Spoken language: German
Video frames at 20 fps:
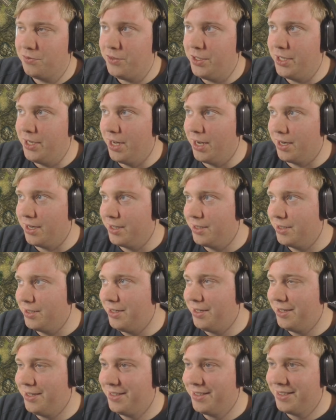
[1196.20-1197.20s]
Vielen Dank.
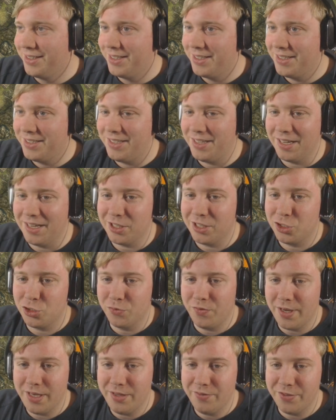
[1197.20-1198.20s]
Der
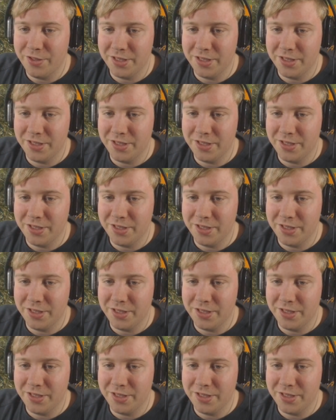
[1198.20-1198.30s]
Giovanni